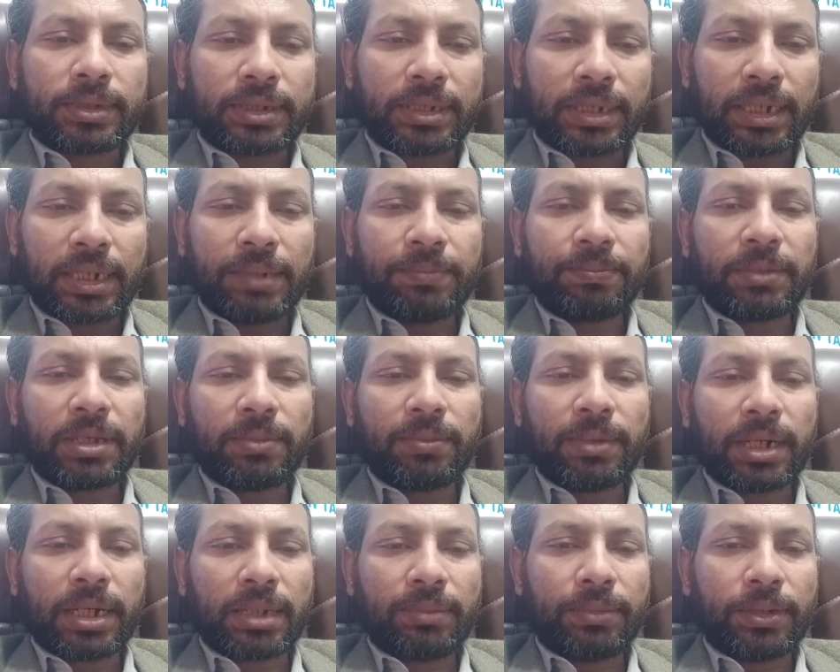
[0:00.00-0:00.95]
सलीब के
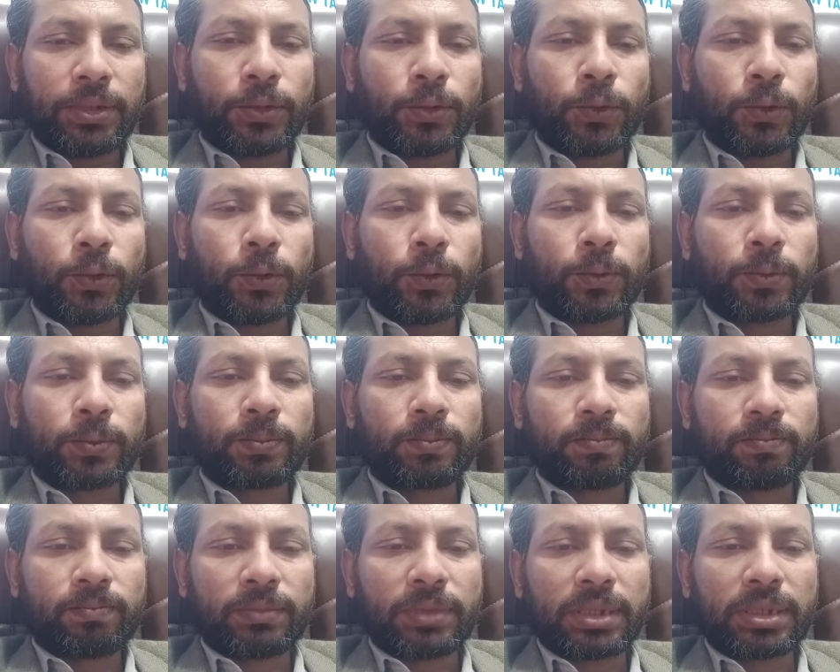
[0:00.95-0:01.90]
बारे में जो
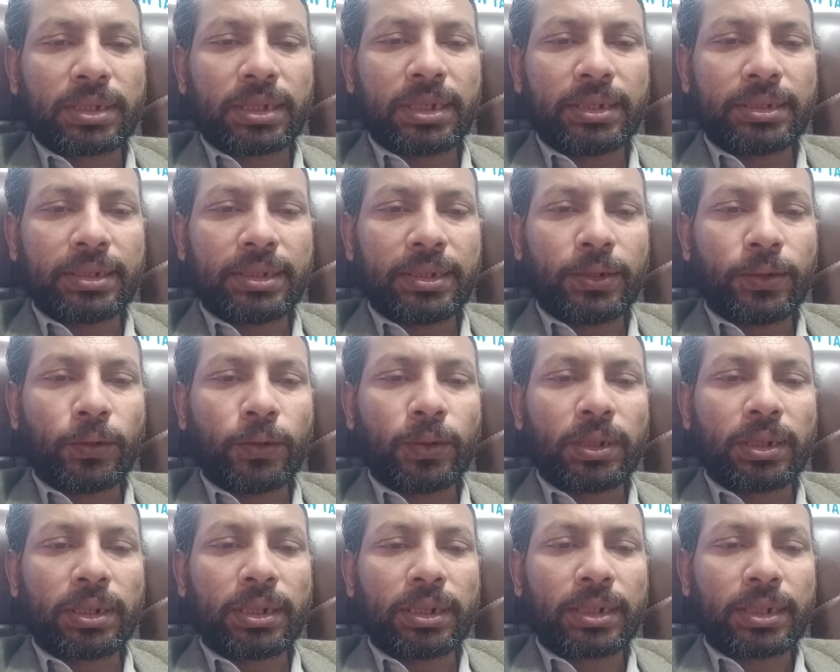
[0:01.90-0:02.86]
तसलीसी
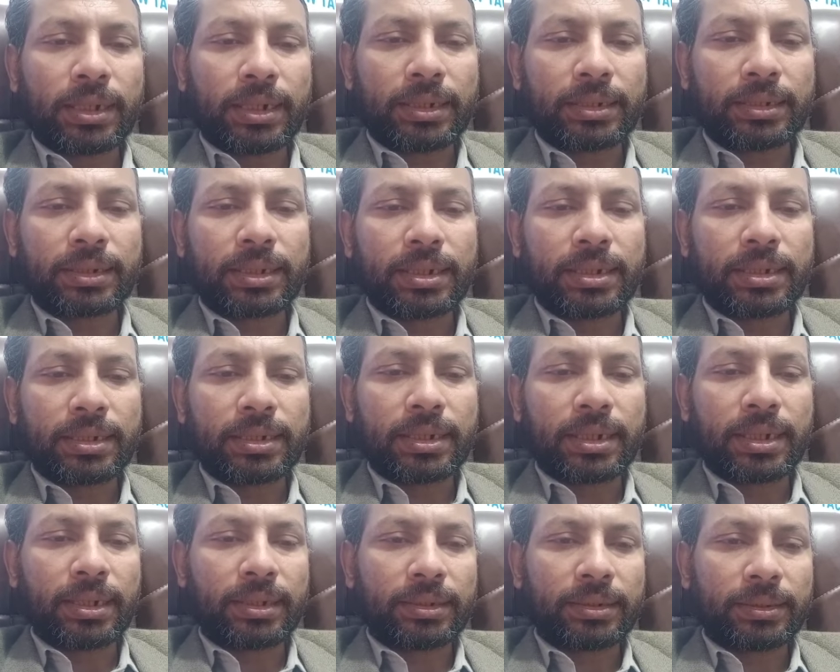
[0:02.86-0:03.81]
लोग क्रास का
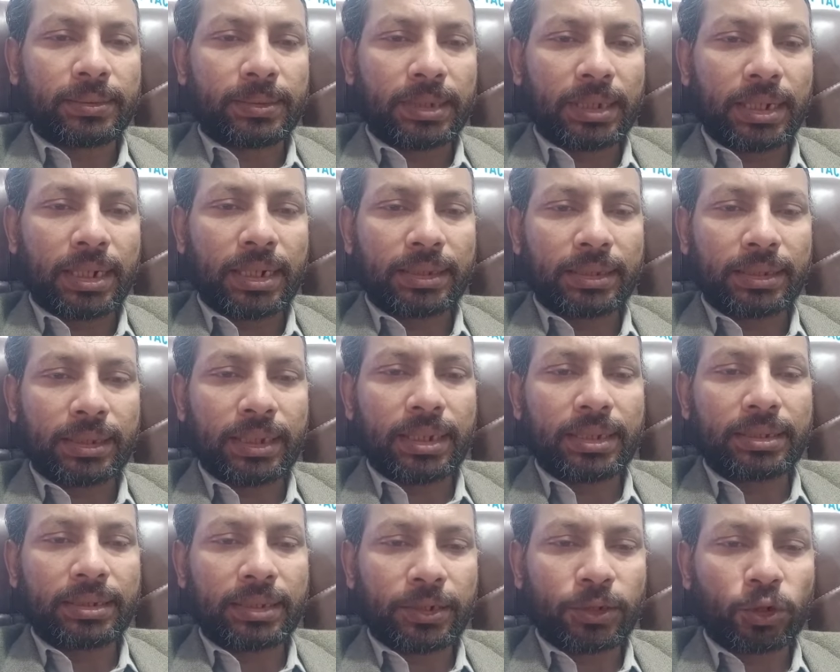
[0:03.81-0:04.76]
निशान लगाते
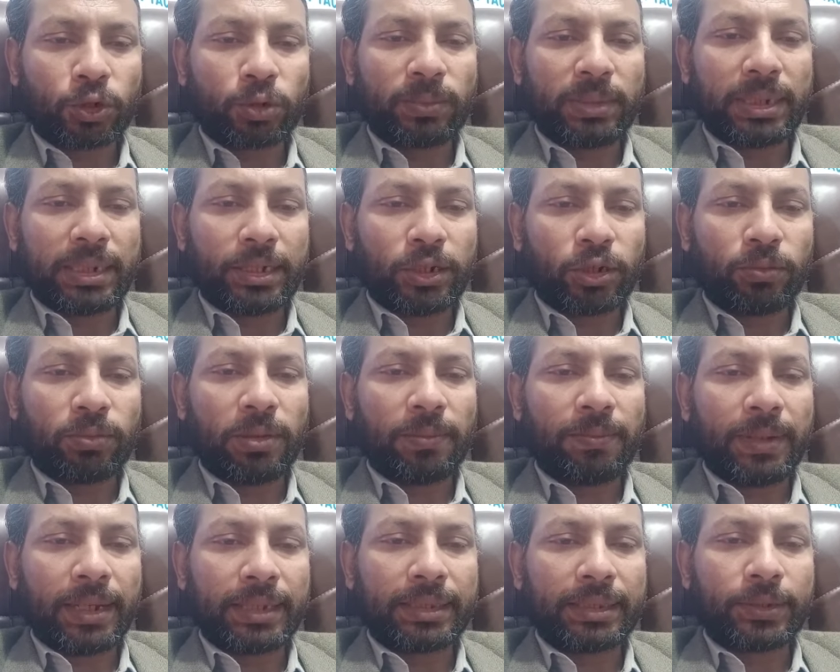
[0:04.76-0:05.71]
हैं चर्चों में गलों में
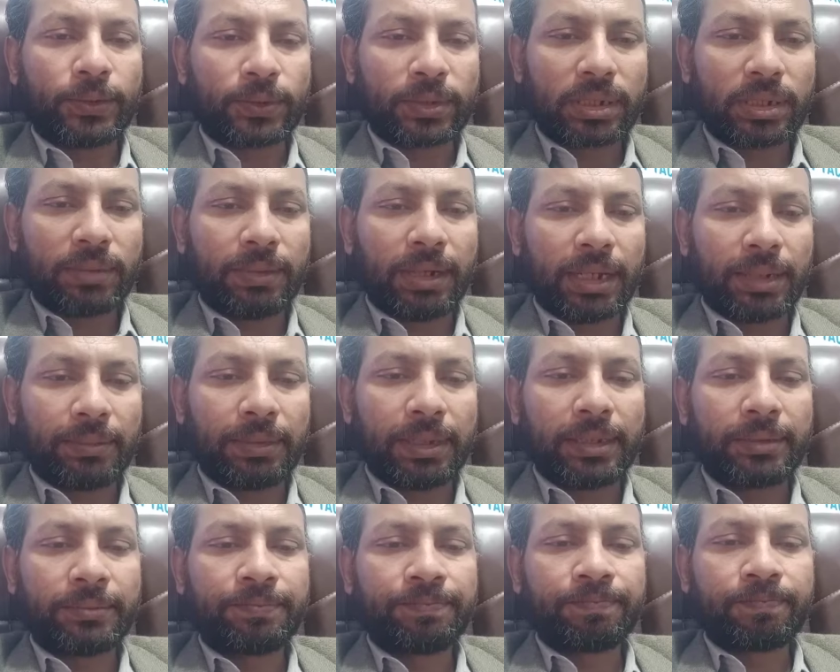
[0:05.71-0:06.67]
पहनते हैं उसके बारे
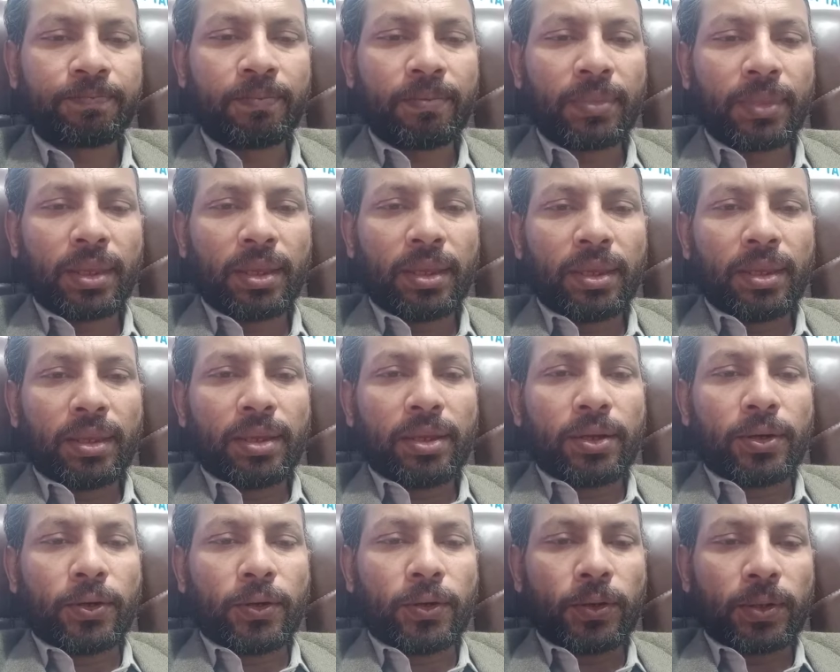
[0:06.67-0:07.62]
में
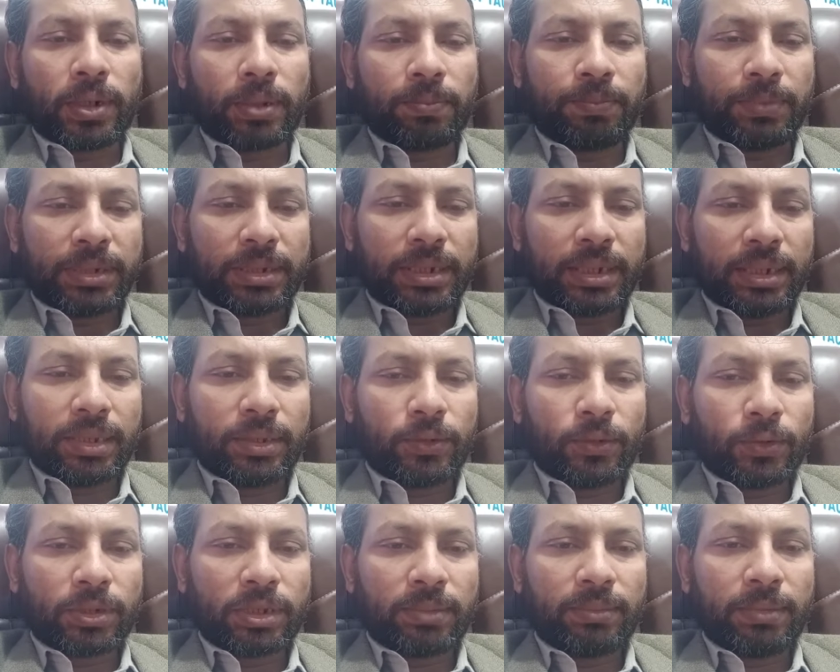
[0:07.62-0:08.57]
और पिछले
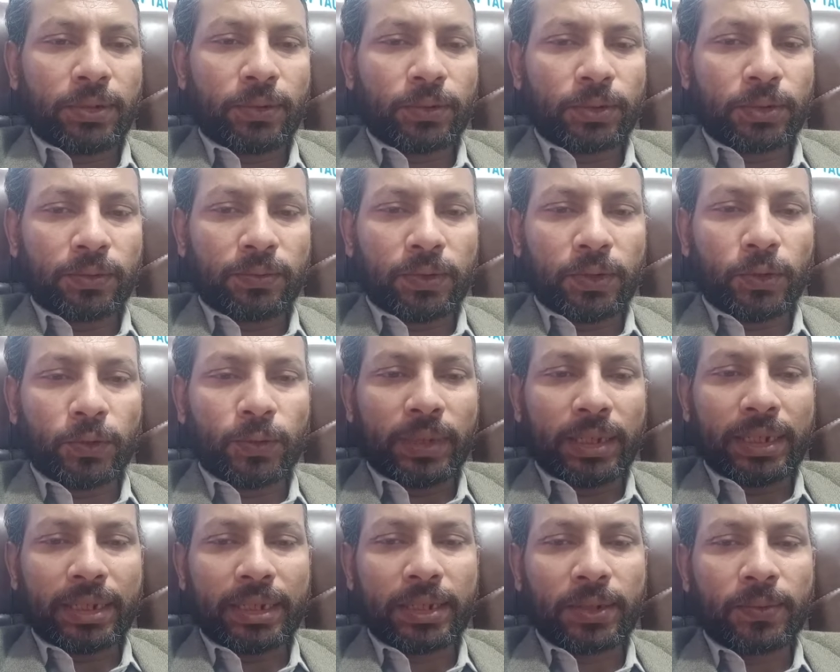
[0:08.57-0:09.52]
दिनों से मैं कुछ वीडियो
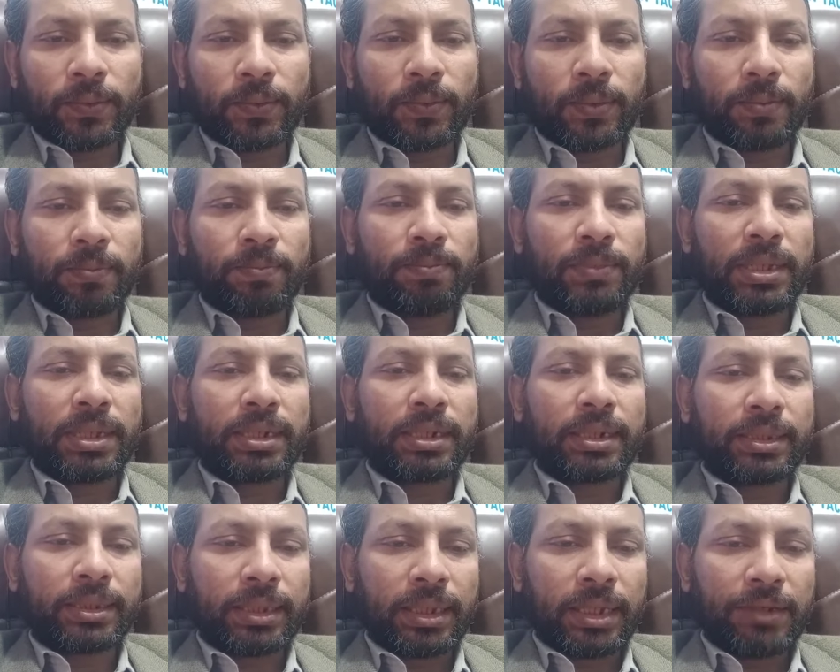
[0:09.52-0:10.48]
देख रहा हूँ मीर
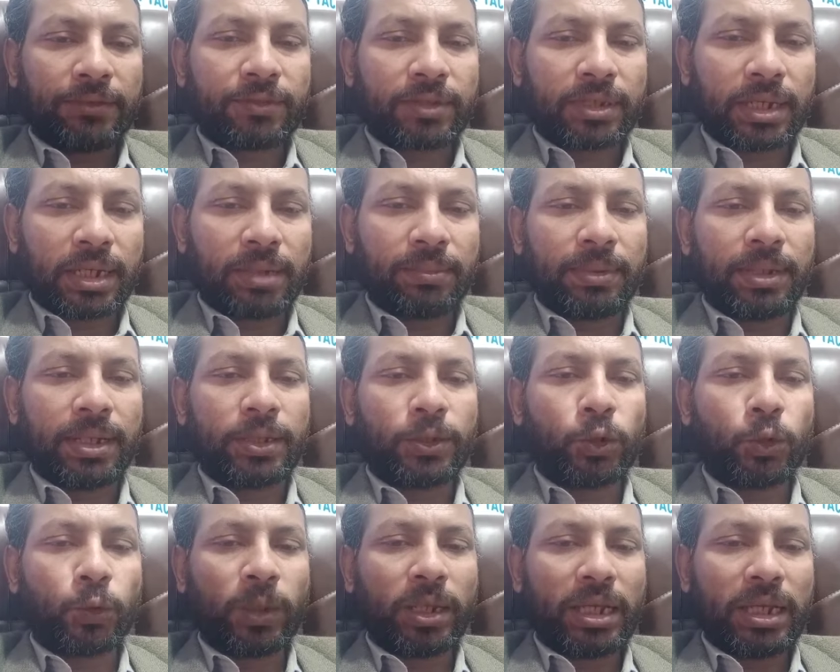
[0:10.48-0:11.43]
लतीफ़ साहब हैं
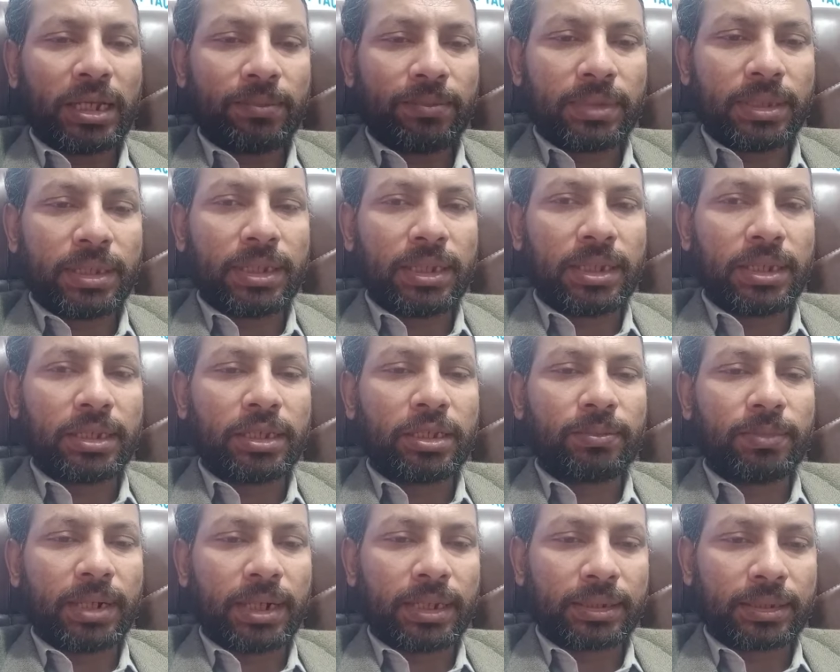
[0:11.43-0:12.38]
जो अहमदी
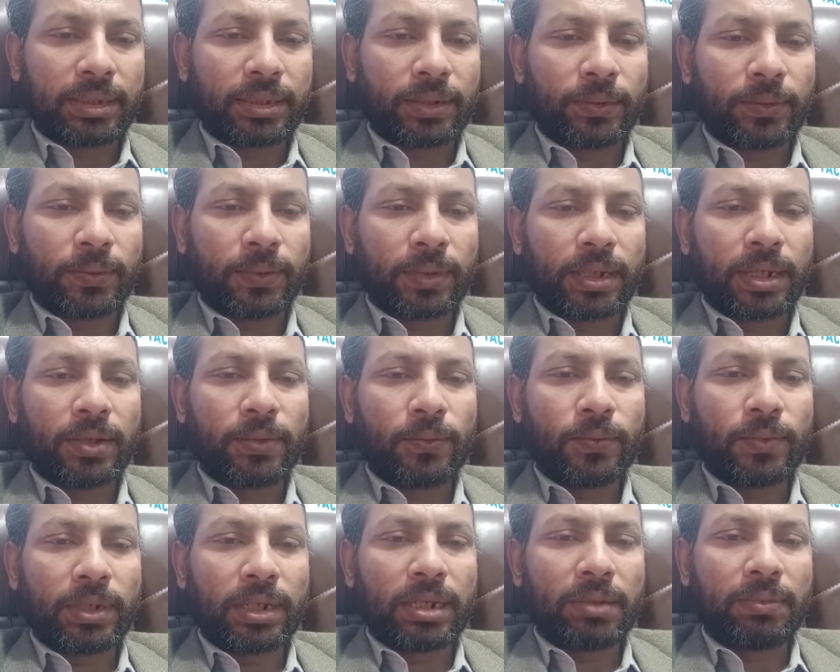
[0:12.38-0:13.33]
जमात के लोग हैं
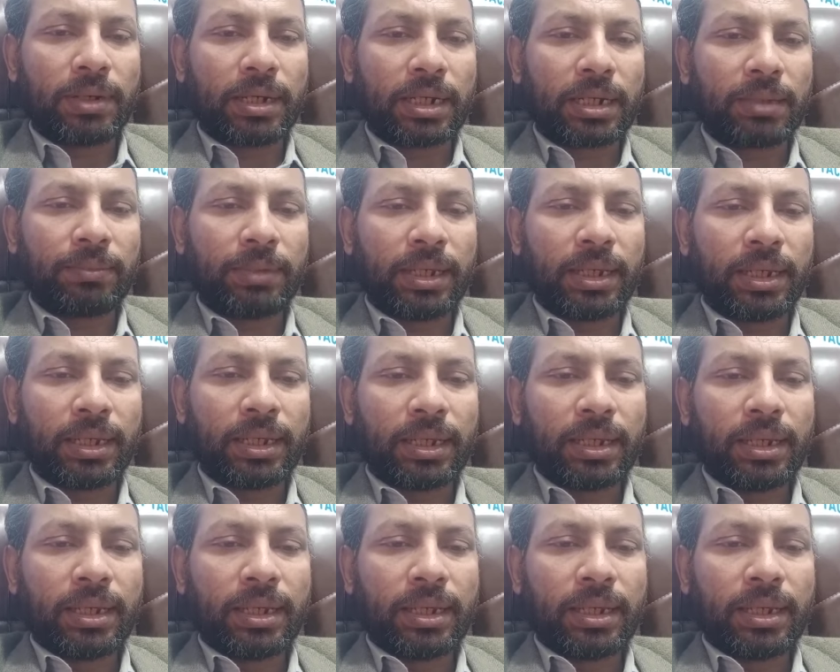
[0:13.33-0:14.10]
उनके बारे में